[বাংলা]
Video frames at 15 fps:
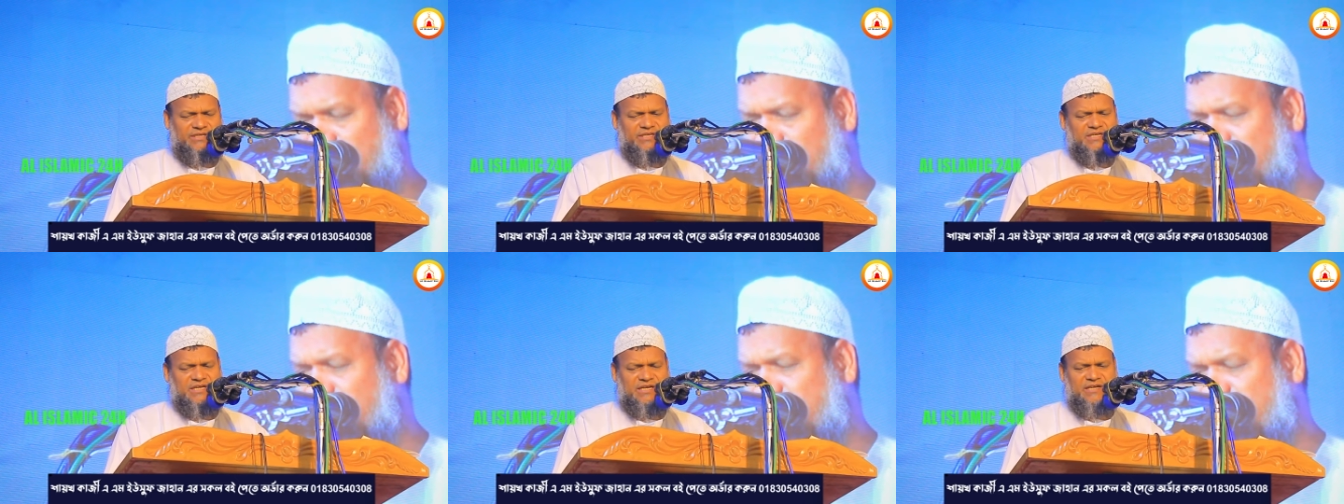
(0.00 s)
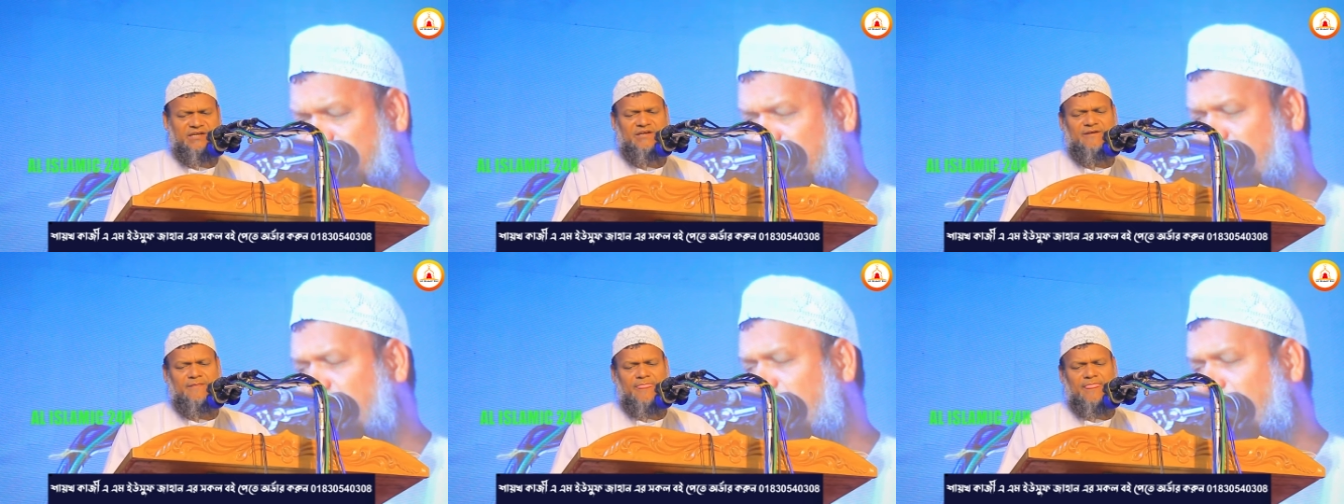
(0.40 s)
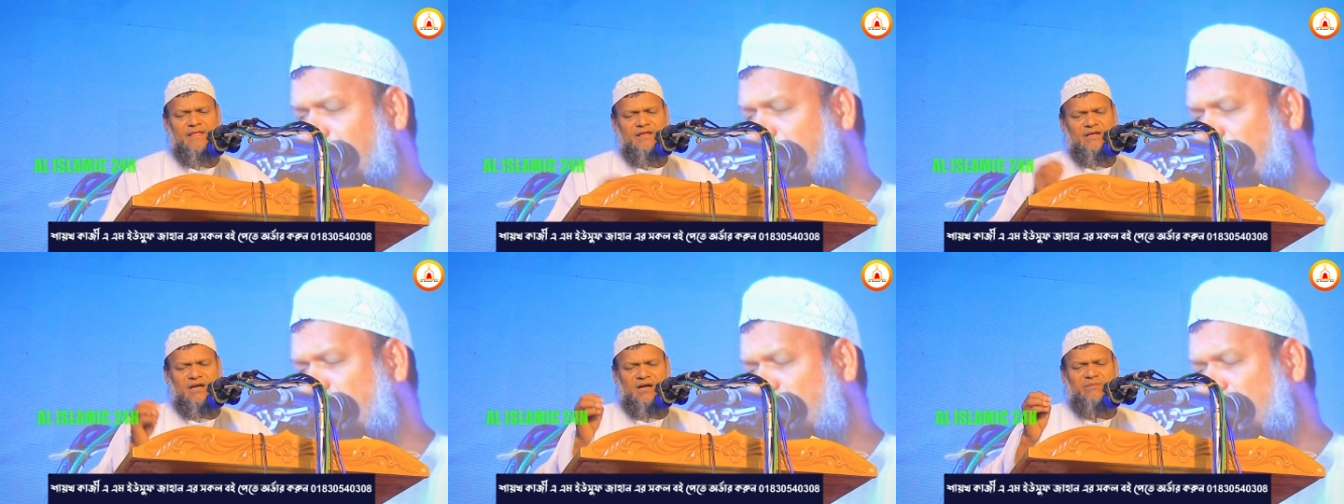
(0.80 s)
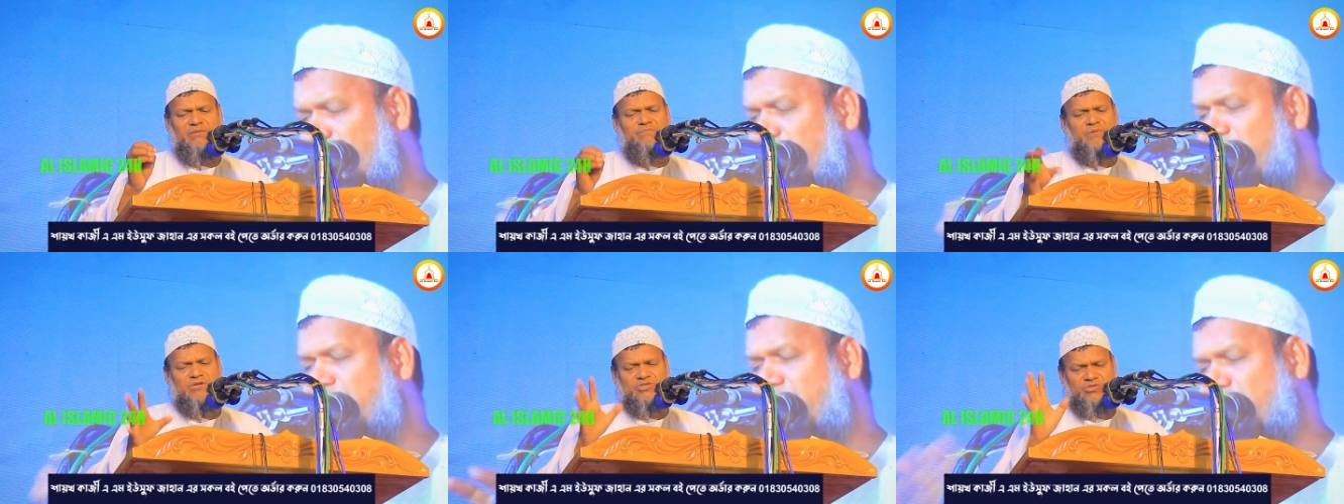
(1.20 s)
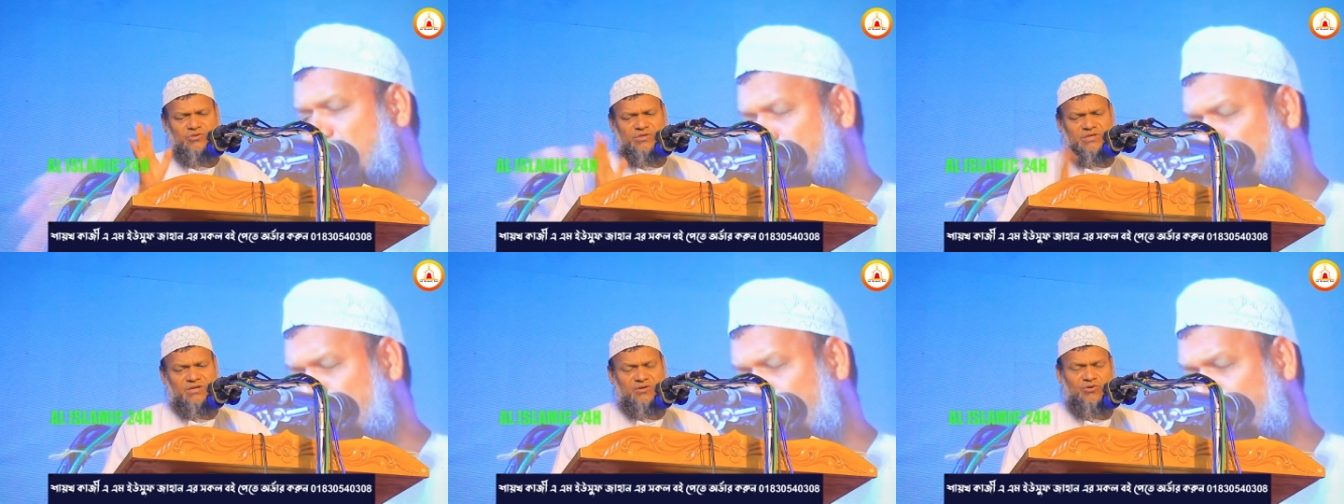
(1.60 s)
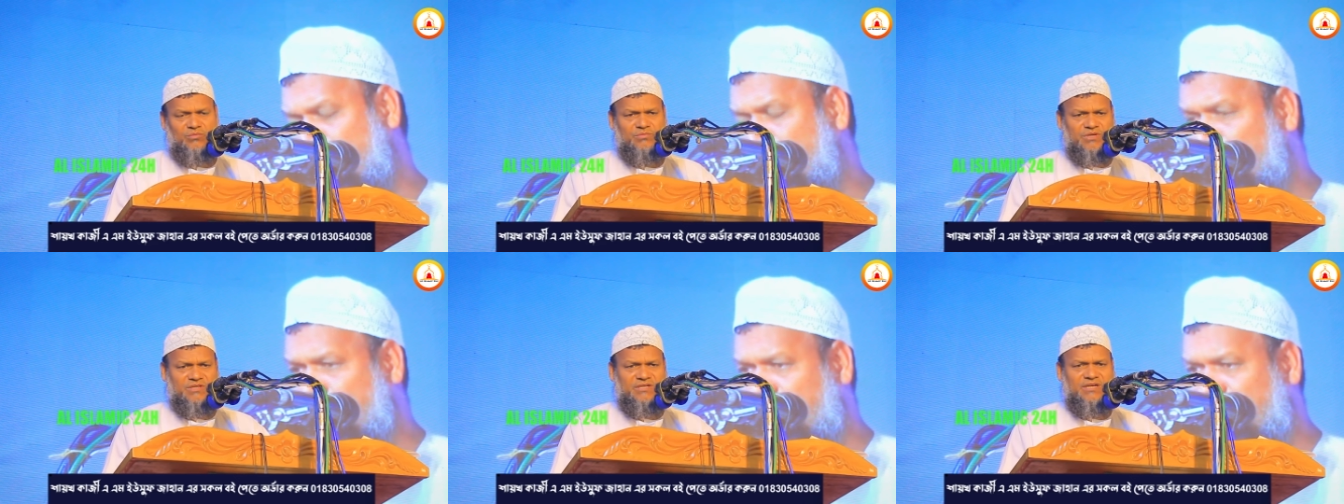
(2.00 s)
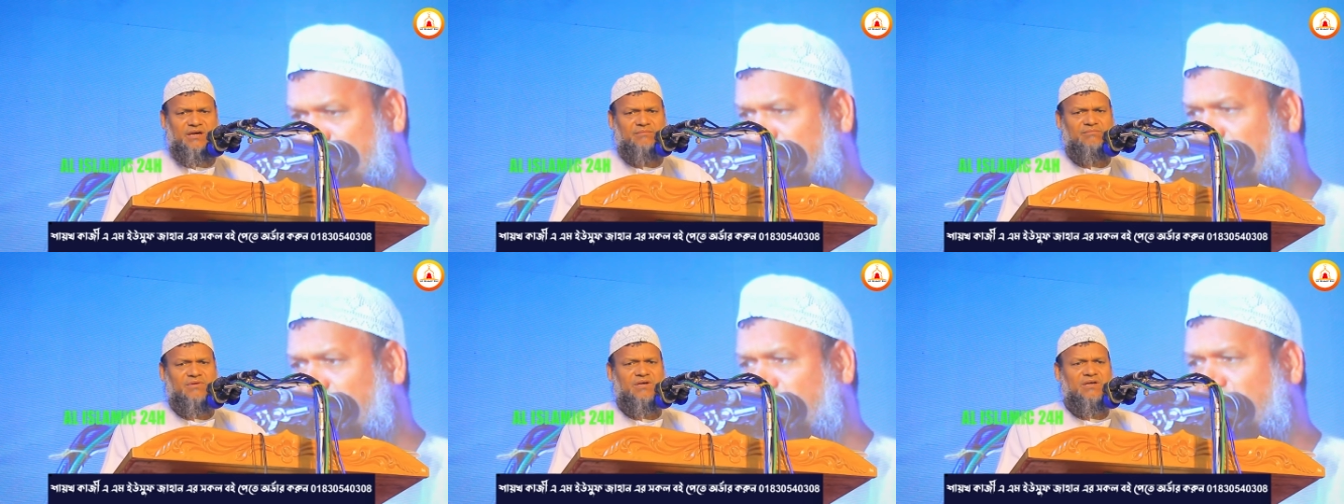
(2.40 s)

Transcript: লিখলেন আমি পাঁচশো টাকা কমিয়ে দিলাম